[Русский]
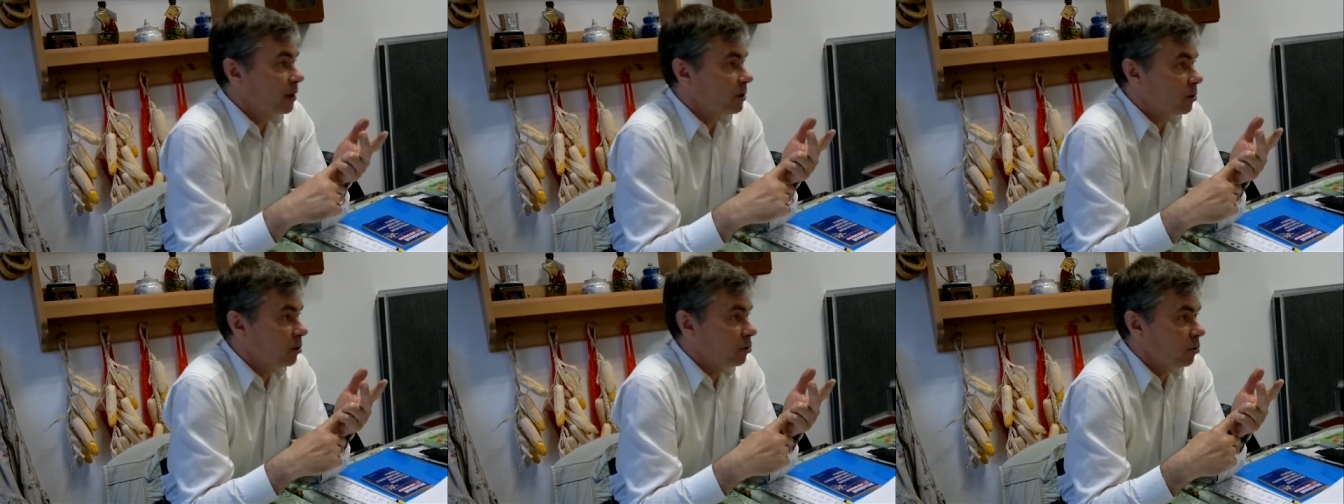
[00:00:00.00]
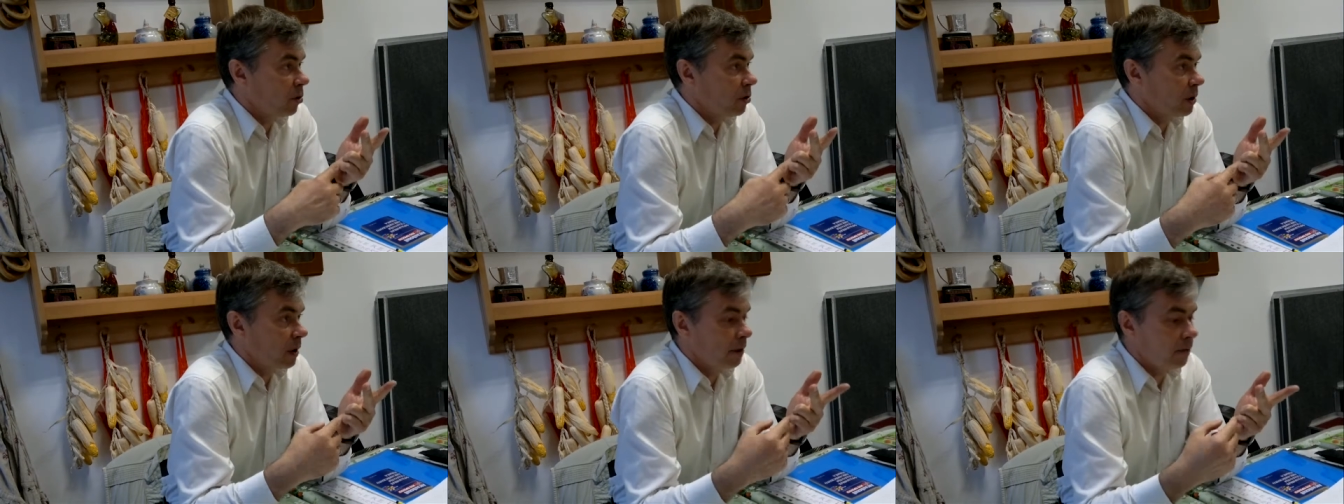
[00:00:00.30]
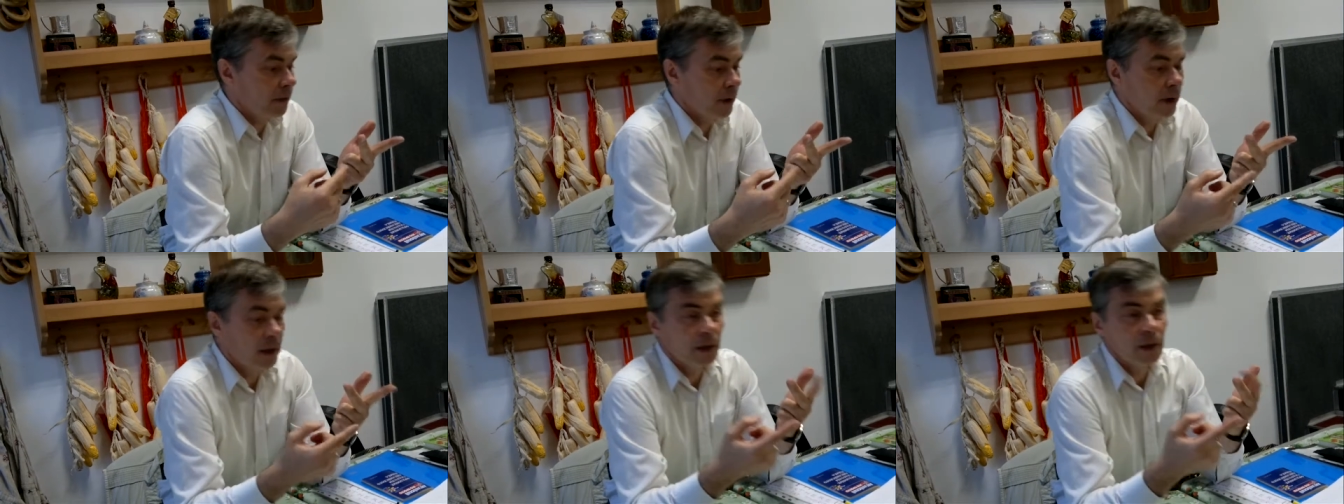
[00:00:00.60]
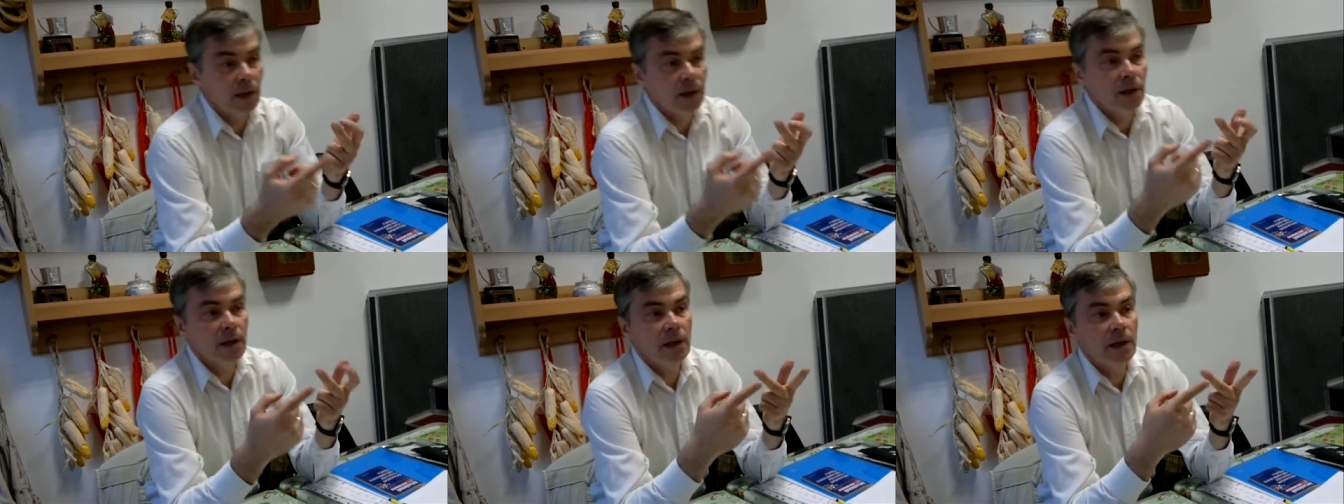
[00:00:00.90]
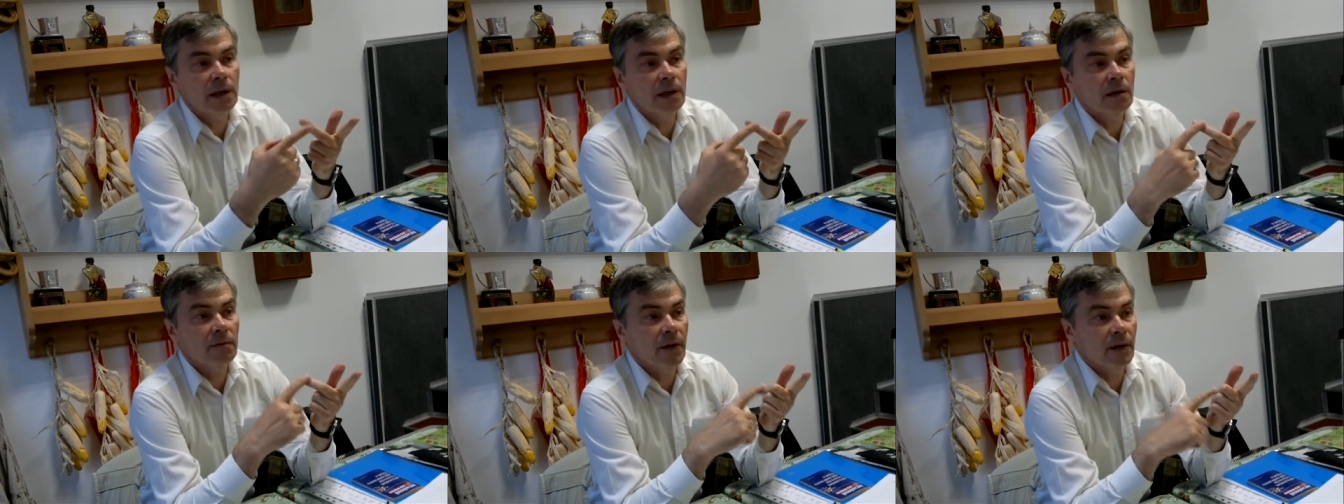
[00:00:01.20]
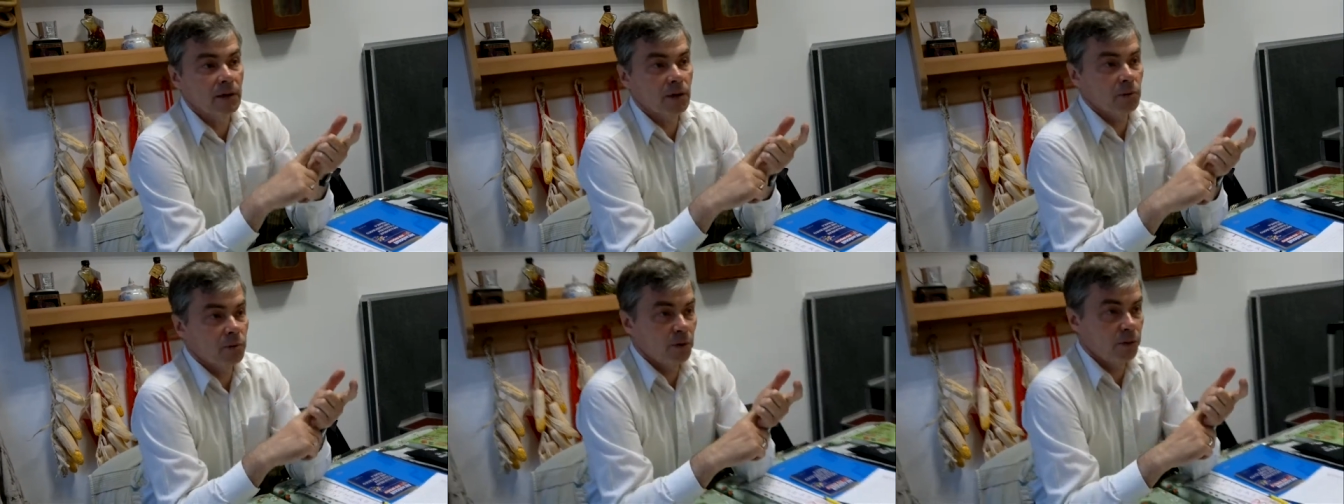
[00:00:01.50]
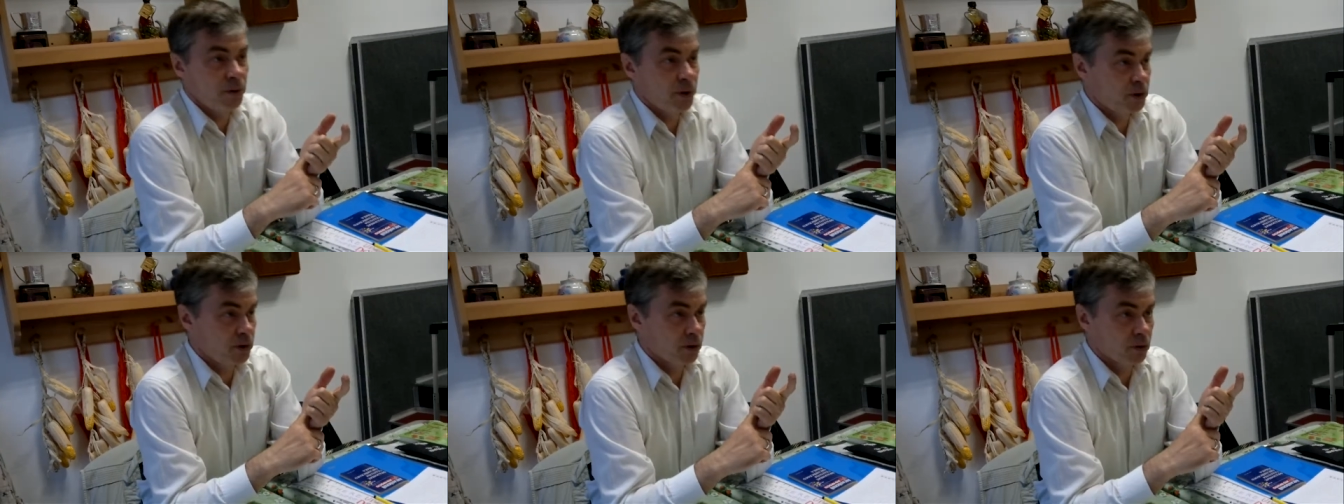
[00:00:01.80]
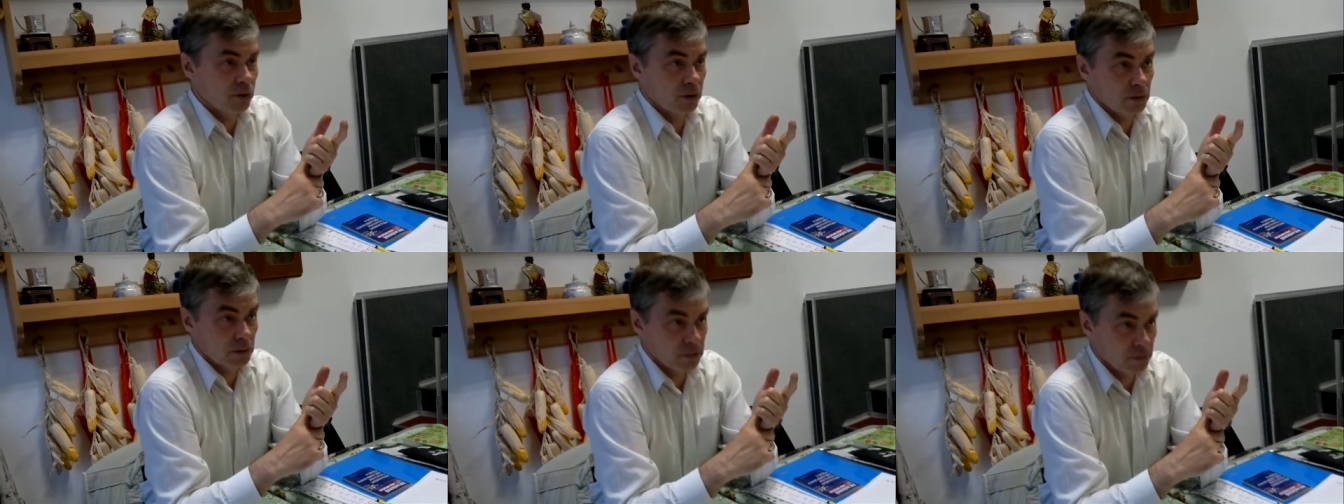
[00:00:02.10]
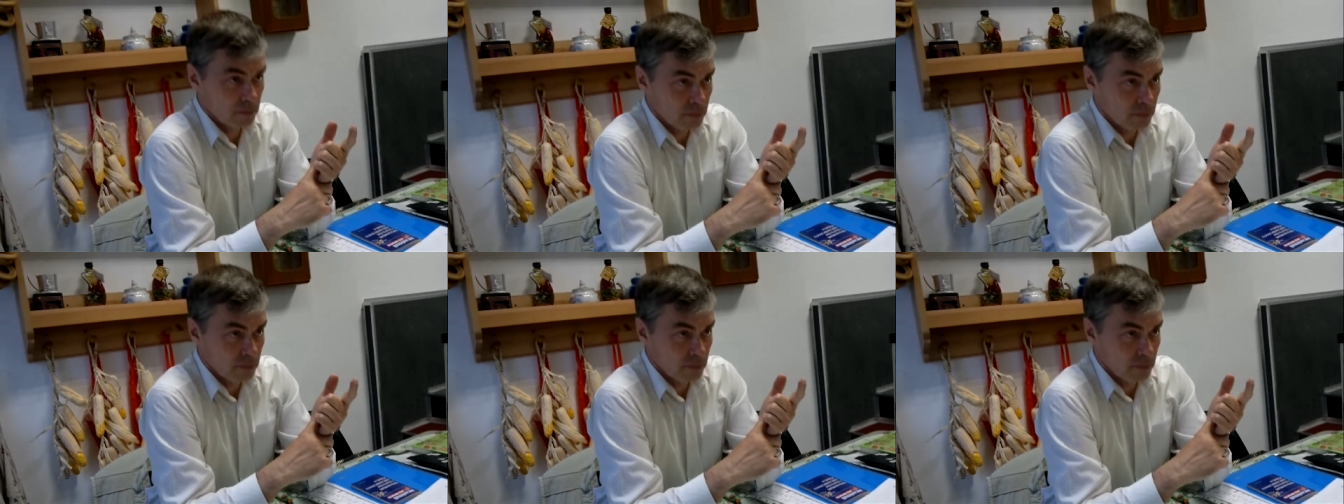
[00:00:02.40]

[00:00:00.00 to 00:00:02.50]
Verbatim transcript: Задорнов, и квантовую физику.